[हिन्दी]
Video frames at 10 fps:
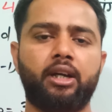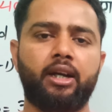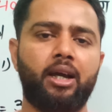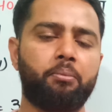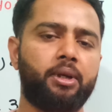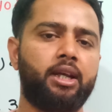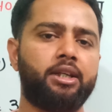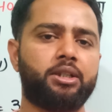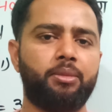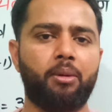करना है प्ले
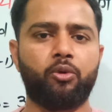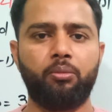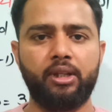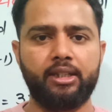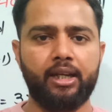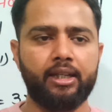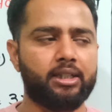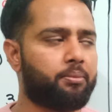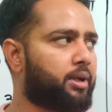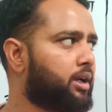में आपको मिल जाएंगे
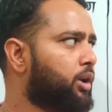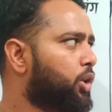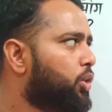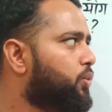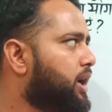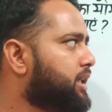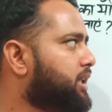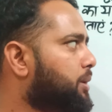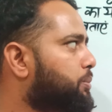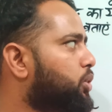चैप्टर वहां
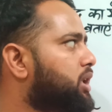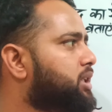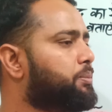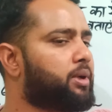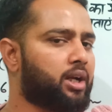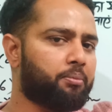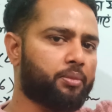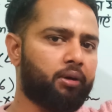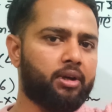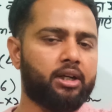से आप पूरा चैप्टर आप
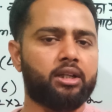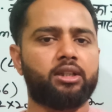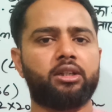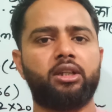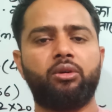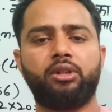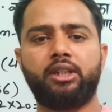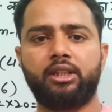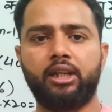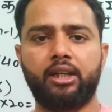कवर कर सकते हो
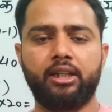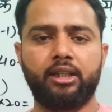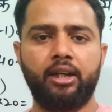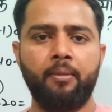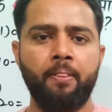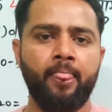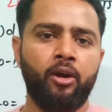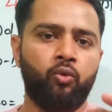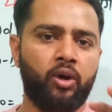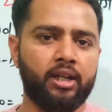अच्छे तरीके से
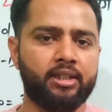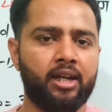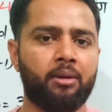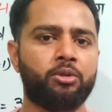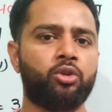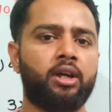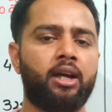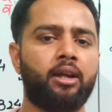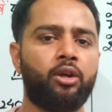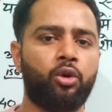वहां से आप जो है
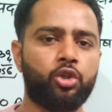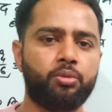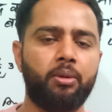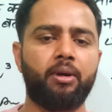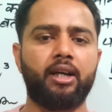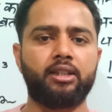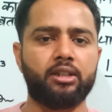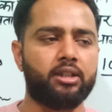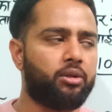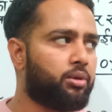नोट्स भी बना
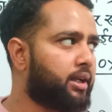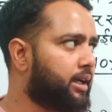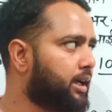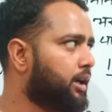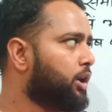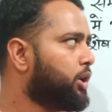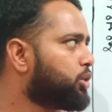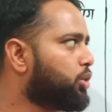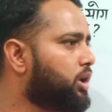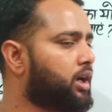सकते हो ठीक है
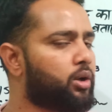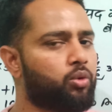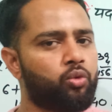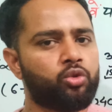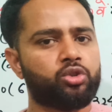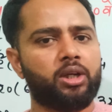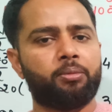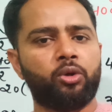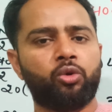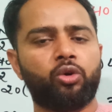तो अगर उन
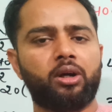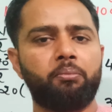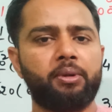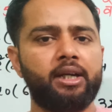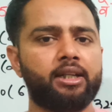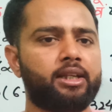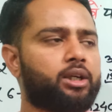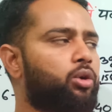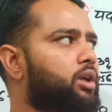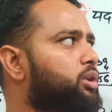चैप्टरों को कंप्लीट
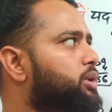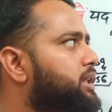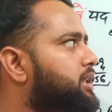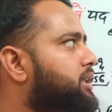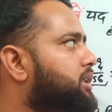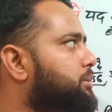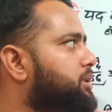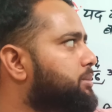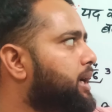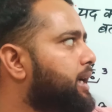देखोगे तो ये चीजें
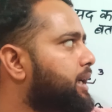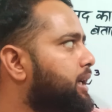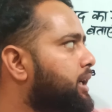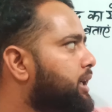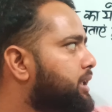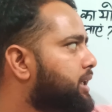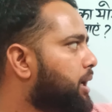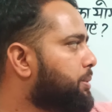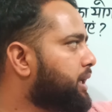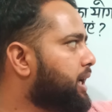समझ में आएंगी
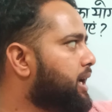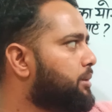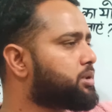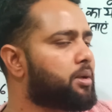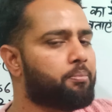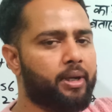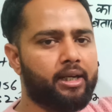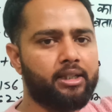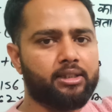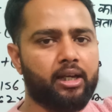यहाँ पर क्या है हम सर
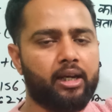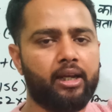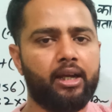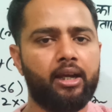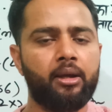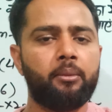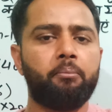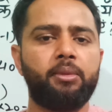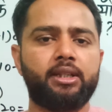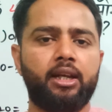प्रैक्टिस कर रहे हैं
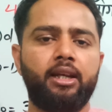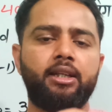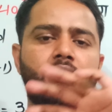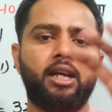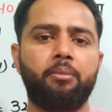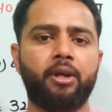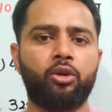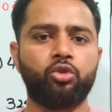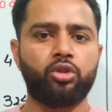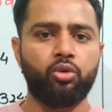मिसलेनियस टाइप के
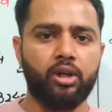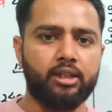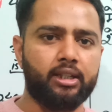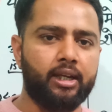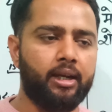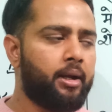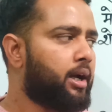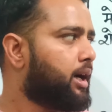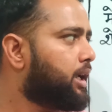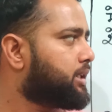क्वेश्चन उठाते हैं
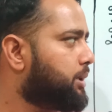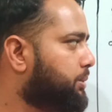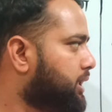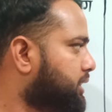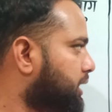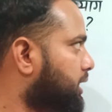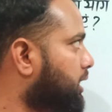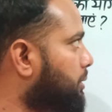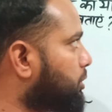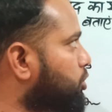हर चैप्टर से
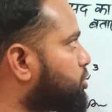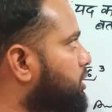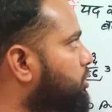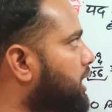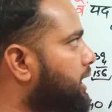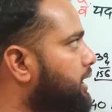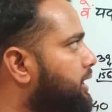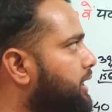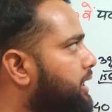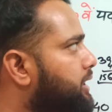हम क्वेश्चन उठा रहे हैं
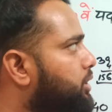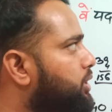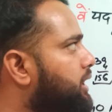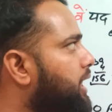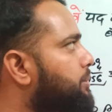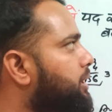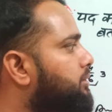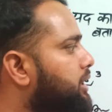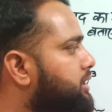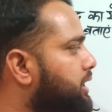ठीक है देखो ये टाइम एंड
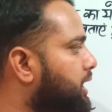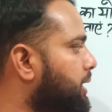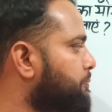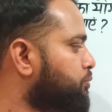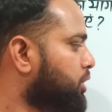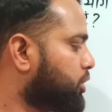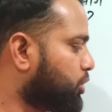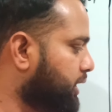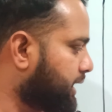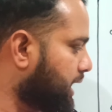वर्क से है
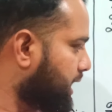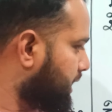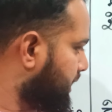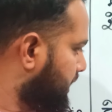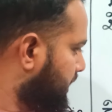तो ये क्या है